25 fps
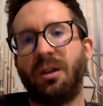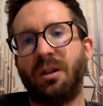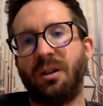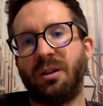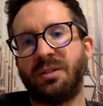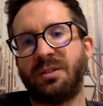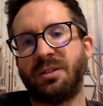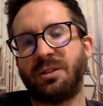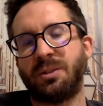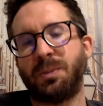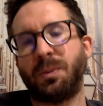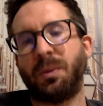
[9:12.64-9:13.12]
y,
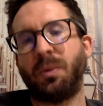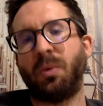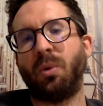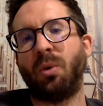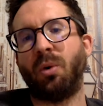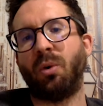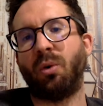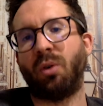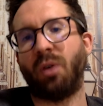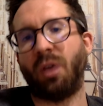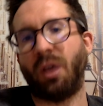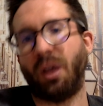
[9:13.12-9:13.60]
zespołu
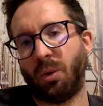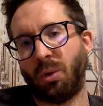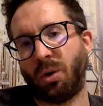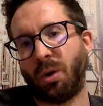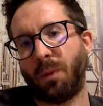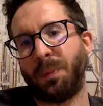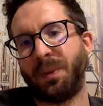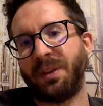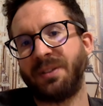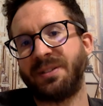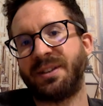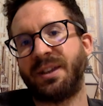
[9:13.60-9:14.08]

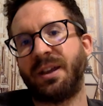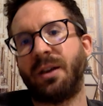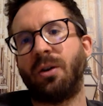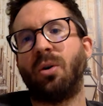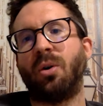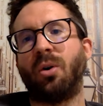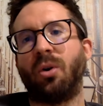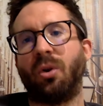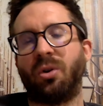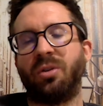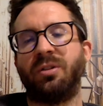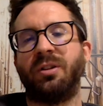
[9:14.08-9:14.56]

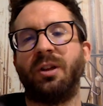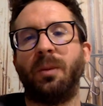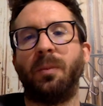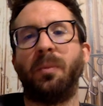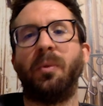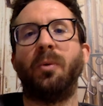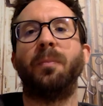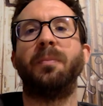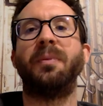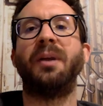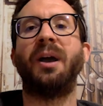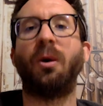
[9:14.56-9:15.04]
europejskiego rok
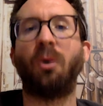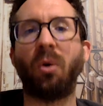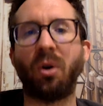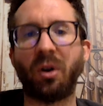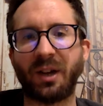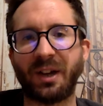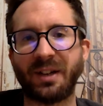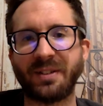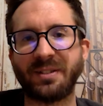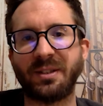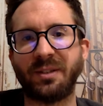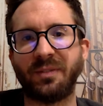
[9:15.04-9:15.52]
temu. Miał
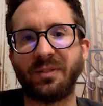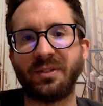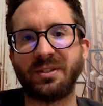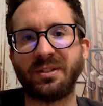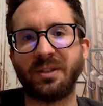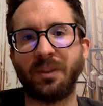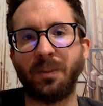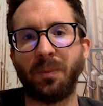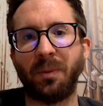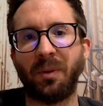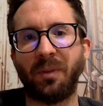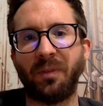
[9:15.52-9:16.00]
okazję
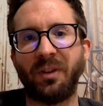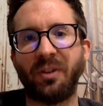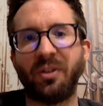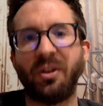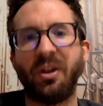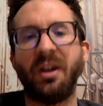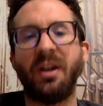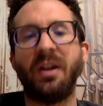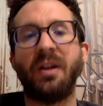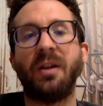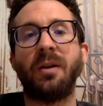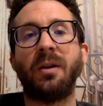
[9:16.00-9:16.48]
występować
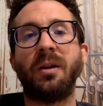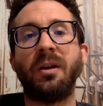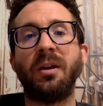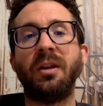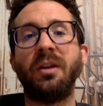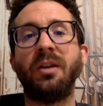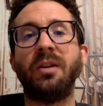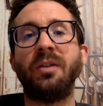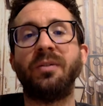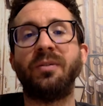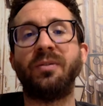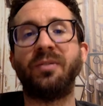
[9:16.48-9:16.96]

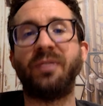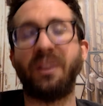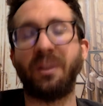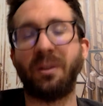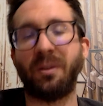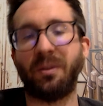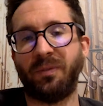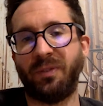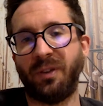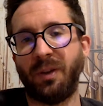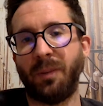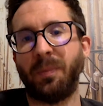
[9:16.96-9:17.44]
i
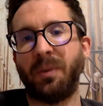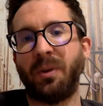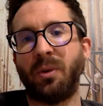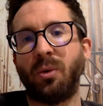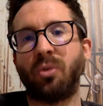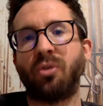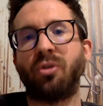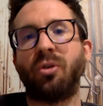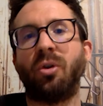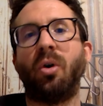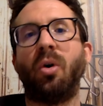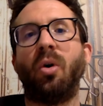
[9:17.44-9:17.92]
wie, wiemy
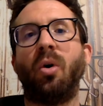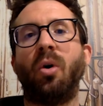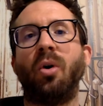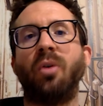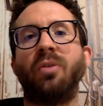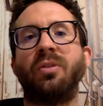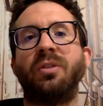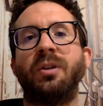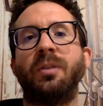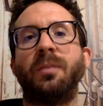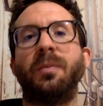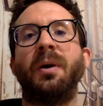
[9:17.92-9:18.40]
już o
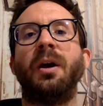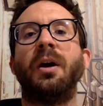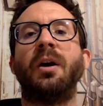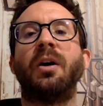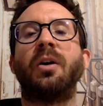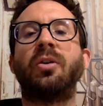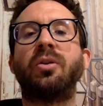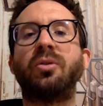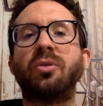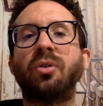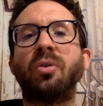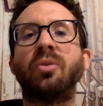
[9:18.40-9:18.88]
tym,
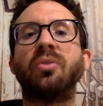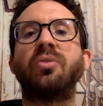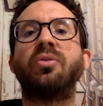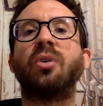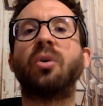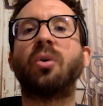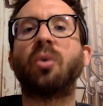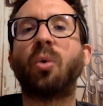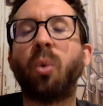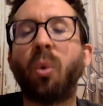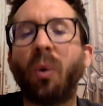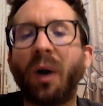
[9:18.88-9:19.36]
kto
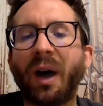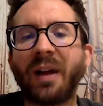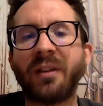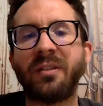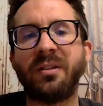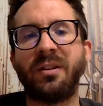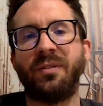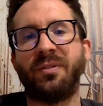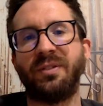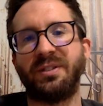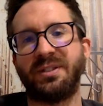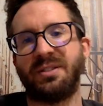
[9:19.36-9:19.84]

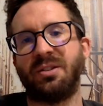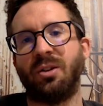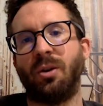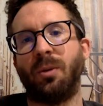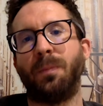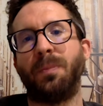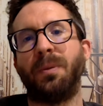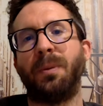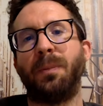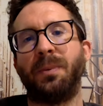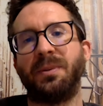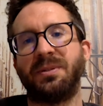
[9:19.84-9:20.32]
dokładnie
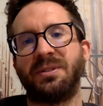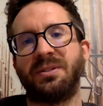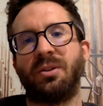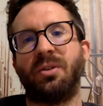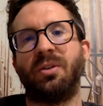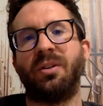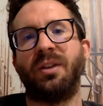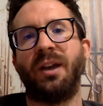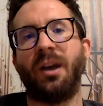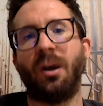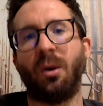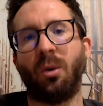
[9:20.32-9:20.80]
wystąpi po
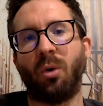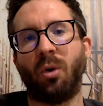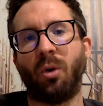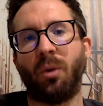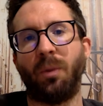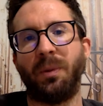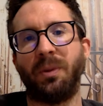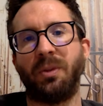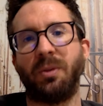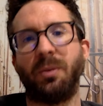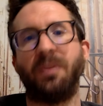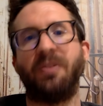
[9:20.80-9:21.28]
stronie
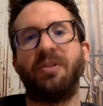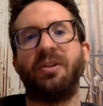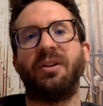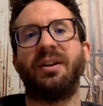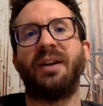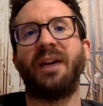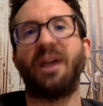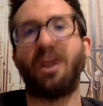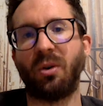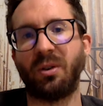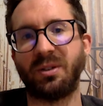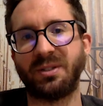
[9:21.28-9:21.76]
Europy. To będzie
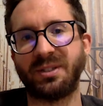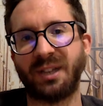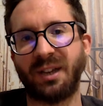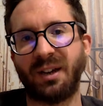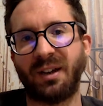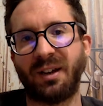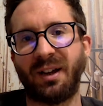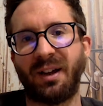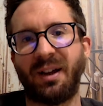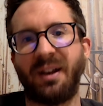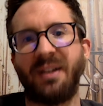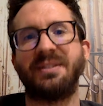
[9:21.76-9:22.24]
Carlos
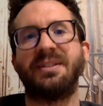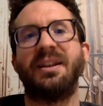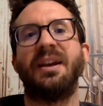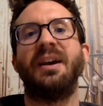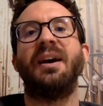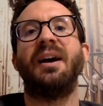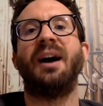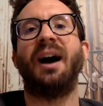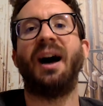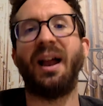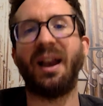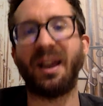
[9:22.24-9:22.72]
Alcaraz,
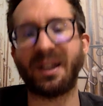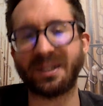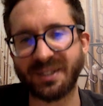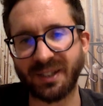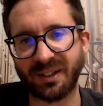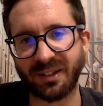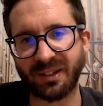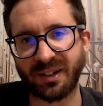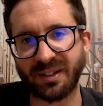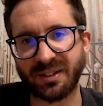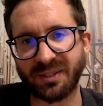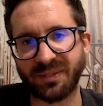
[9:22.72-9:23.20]

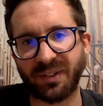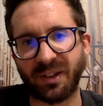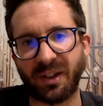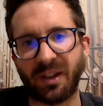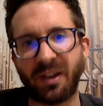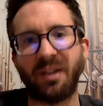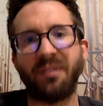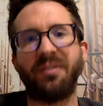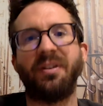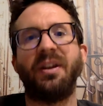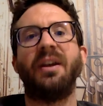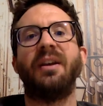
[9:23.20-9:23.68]
Aleksander
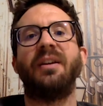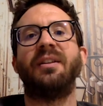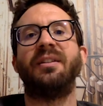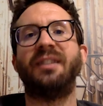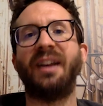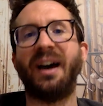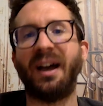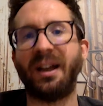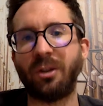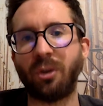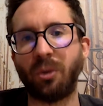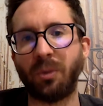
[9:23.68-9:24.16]
Zwieriew,
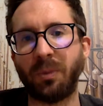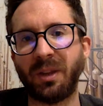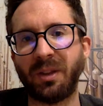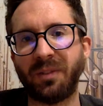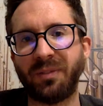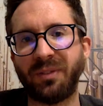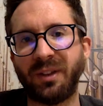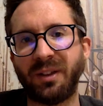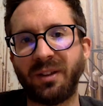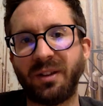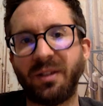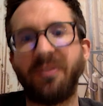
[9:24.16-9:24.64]
Daniel
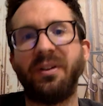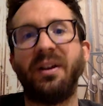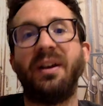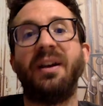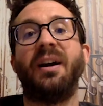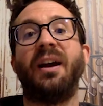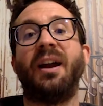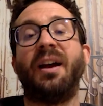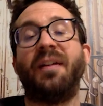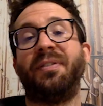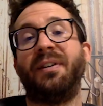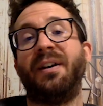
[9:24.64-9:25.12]
Miedwiediew,
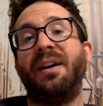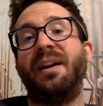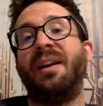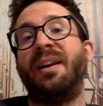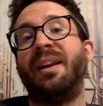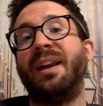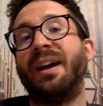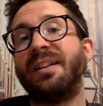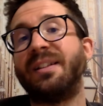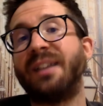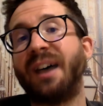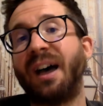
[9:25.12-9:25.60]
Rafael
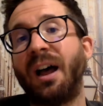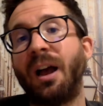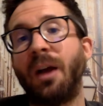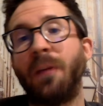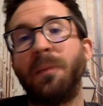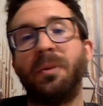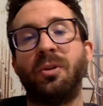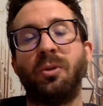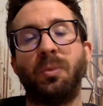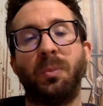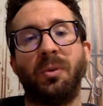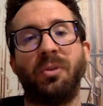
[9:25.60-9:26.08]
Nadal,
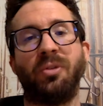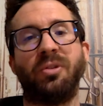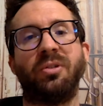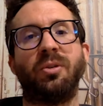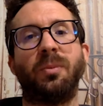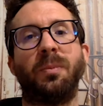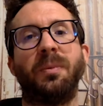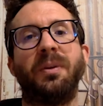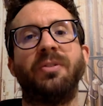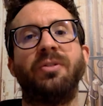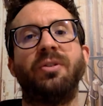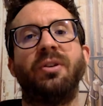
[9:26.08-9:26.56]
być może to
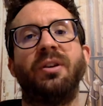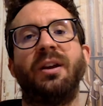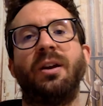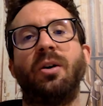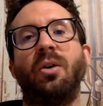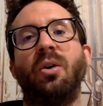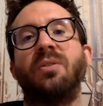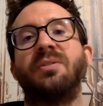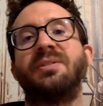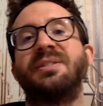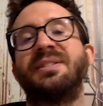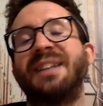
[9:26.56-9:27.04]
będzie
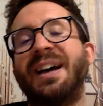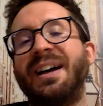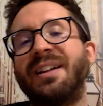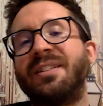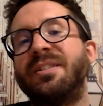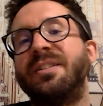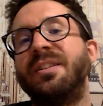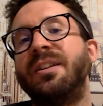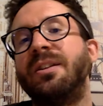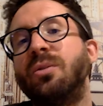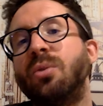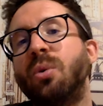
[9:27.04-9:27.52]
jego
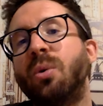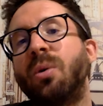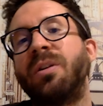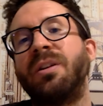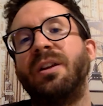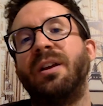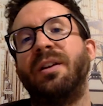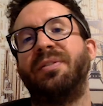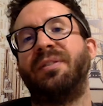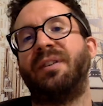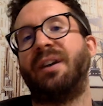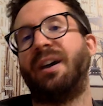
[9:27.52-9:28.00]
ostatni
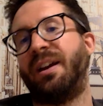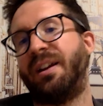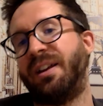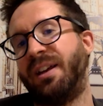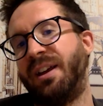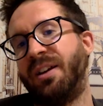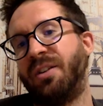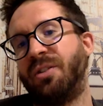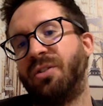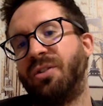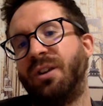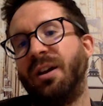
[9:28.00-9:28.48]
turniej w
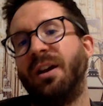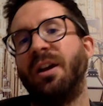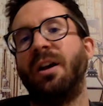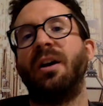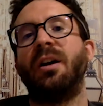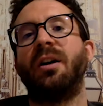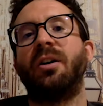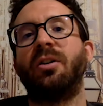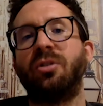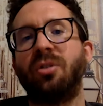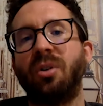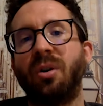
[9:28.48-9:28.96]
karierze,
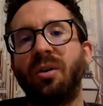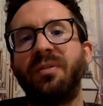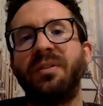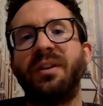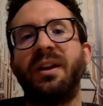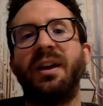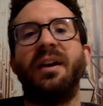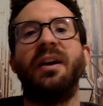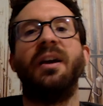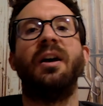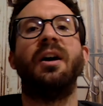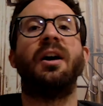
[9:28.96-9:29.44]
kto
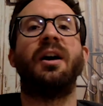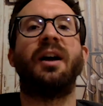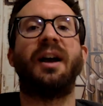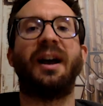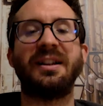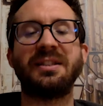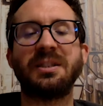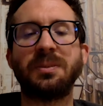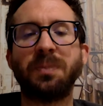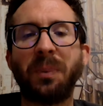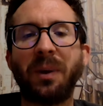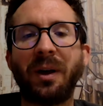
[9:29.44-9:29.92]
wie,
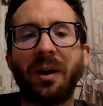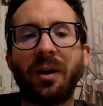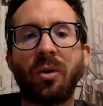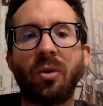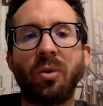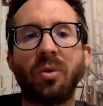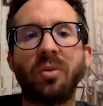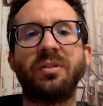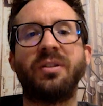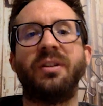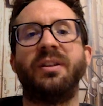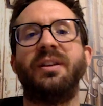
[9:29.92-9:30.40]
Kasper
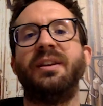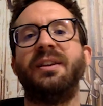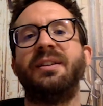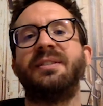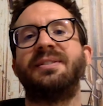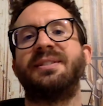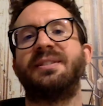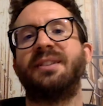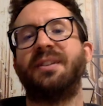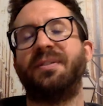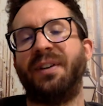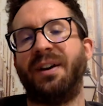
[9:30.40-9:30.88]
Rudd i
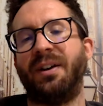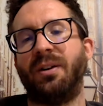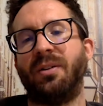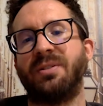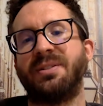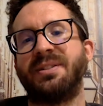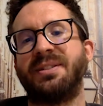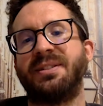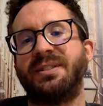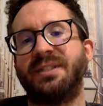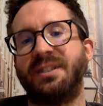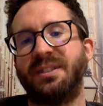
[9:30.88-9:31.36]

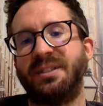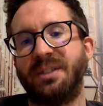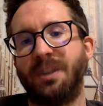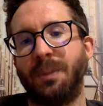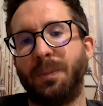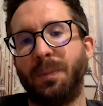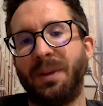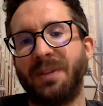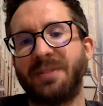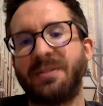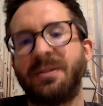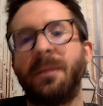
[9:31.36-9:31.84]
Stefanos
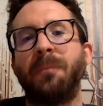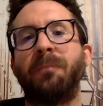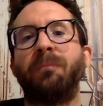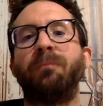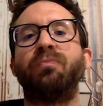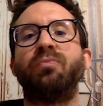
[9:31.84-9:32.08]
Tsitsipas.